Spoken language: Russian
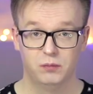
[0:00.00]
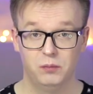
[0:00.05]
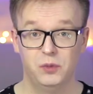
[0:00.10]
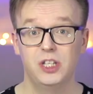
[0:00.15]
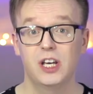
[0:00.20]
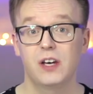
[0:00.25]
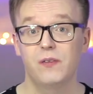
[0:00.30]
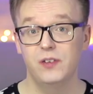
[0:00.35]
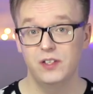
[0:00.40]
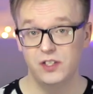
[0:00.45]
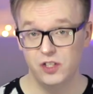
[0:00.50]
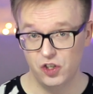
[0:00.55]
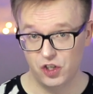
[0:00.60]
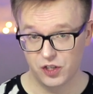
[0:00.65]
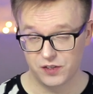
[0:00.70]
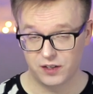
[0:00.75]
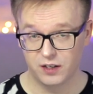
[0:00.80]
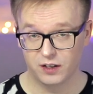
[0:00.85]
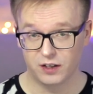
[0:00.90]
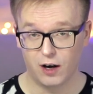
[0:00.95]
Меня
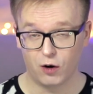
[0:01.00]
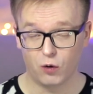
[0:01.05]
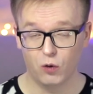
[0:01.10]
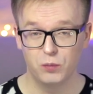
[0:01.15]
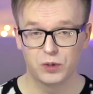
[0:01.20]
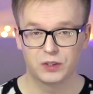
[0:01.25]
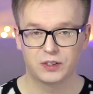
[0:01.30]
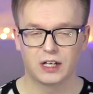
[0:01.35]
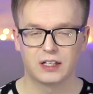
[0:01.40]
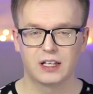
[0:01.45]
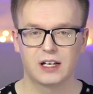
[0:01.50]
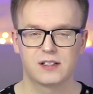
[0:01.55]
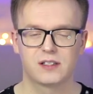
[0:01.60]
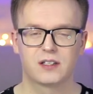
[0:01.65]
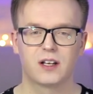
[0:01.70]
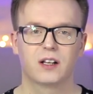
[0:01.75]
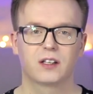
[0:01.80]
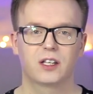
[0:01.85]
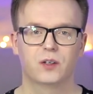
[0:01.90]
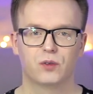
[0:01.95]
физически коробит, когда я
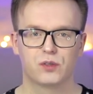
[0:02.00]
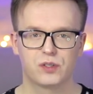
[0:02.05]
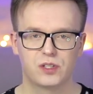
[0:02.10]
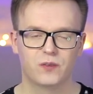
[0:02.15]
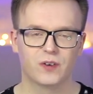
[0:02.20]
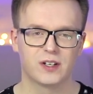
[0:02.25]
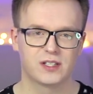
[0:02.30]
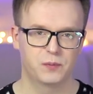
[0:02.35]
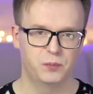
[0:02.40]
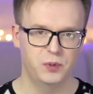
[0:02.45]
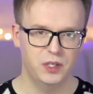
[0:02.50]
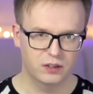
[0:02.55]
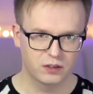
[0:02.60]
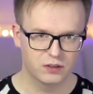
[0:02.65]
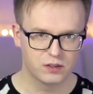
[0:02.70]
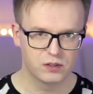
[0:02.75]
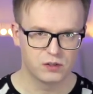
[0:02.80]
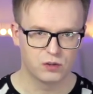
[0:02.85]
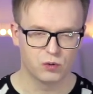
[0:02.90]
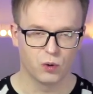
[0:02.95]
сталкиваюсь с
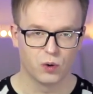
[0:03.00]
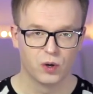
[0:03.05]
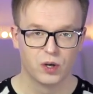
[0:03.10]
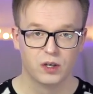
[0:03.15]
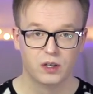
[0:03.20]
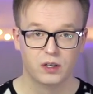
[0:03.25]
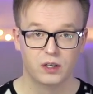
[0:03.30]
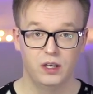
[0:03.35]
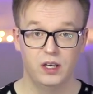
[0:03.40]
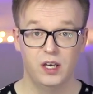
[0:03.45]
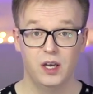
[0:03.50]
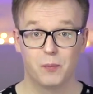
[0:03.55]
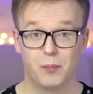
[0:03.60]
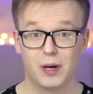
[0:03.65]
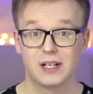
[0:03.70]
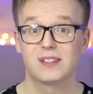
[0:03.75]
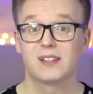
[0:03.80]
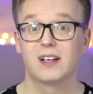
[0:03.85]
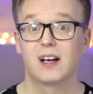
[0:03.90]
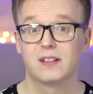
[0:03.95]
невоспитанностью и
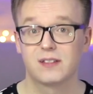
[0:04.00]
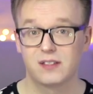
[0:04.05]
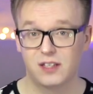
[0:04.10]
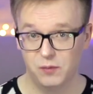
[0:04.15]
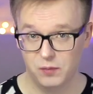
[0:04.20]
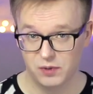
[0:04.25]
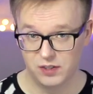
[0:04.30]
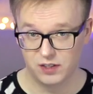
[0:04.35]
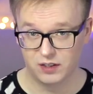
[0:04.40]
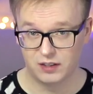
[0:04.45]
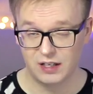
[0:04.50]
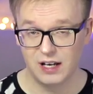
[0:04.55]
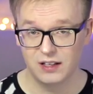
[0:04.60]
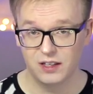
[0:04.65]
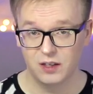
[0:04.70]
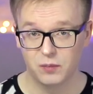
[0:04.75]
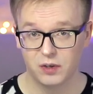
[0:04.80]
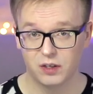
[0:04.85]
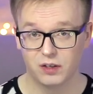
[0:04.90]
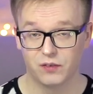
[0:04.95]
пацанскими
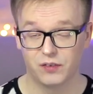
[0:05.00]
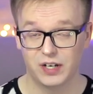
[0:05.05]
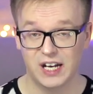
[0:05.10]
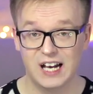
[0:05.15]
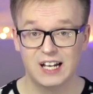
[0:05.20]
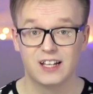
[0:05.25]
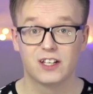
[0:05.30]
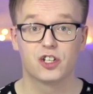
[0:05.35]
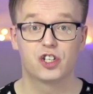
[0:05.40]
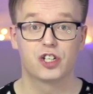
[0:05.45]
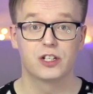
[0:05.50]
цитатами в реальной